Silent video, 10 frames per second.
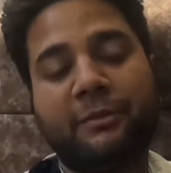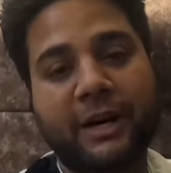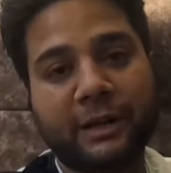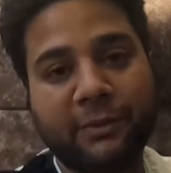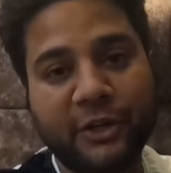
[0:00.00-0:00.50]

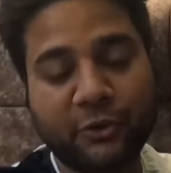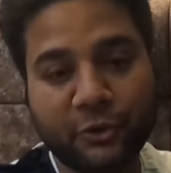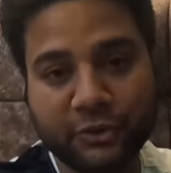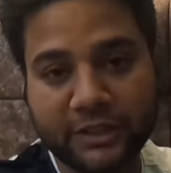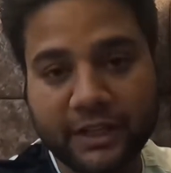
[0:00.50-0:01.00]
हमारी
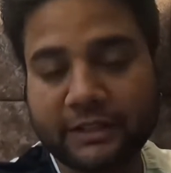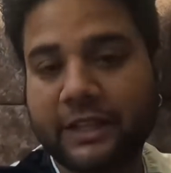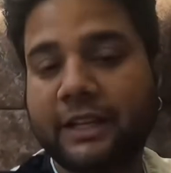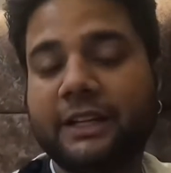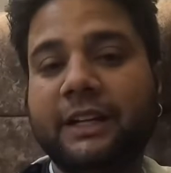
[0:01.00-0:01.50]
वीडियो को
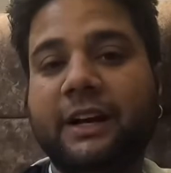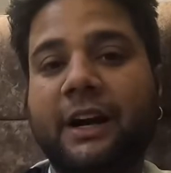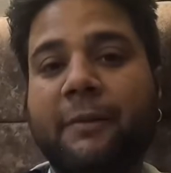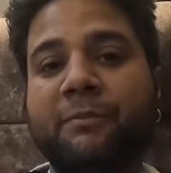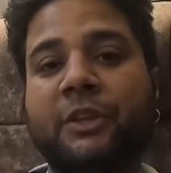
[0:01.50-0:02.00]
देखते
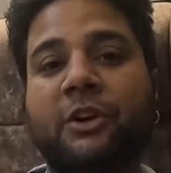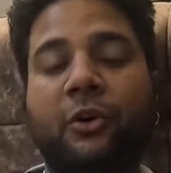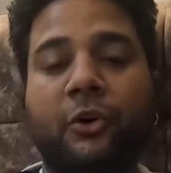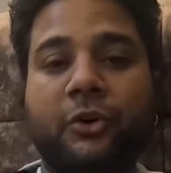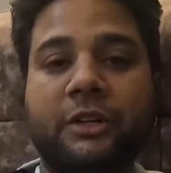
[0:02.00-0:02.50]
रहिएगा
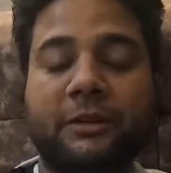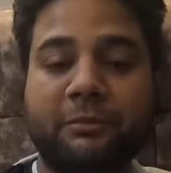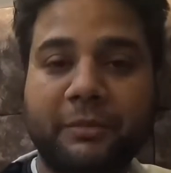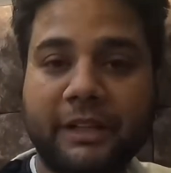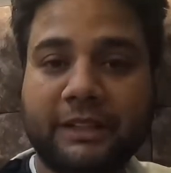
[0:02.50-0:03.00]
और
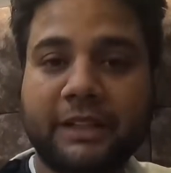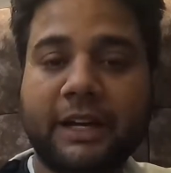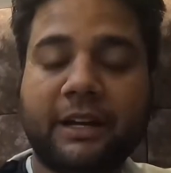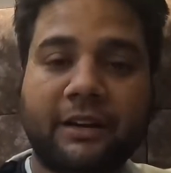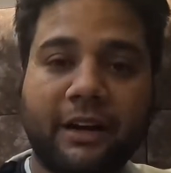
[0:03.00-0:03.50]
मिलते हैं